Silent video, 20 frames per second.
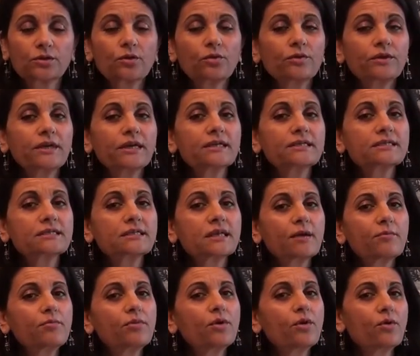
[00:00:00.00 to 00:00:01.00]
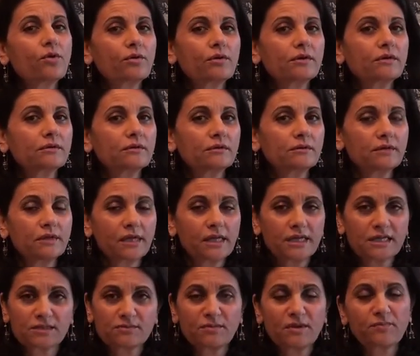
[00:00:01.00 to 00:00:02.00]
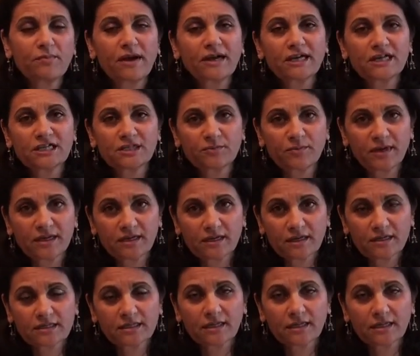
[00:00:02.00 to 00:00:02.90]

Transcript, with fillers: तो ये सब लोग इसमें पार्टिसिपेट कर